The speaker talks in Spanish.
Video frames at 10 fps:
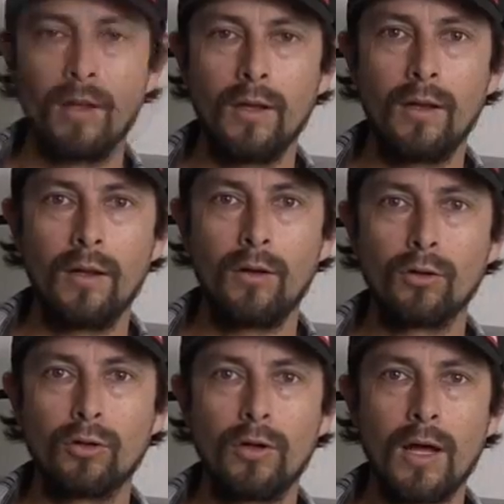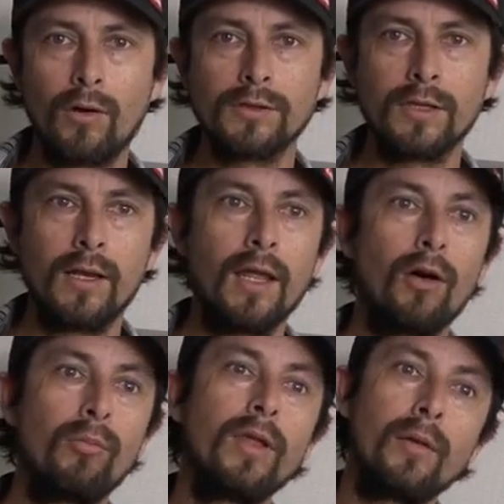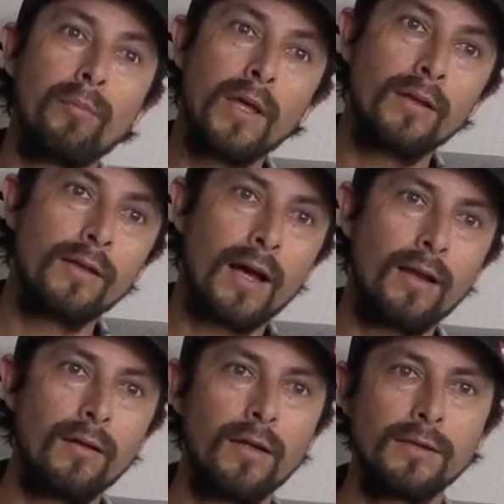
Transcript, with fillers: el otro lado sería el lado medioambiental.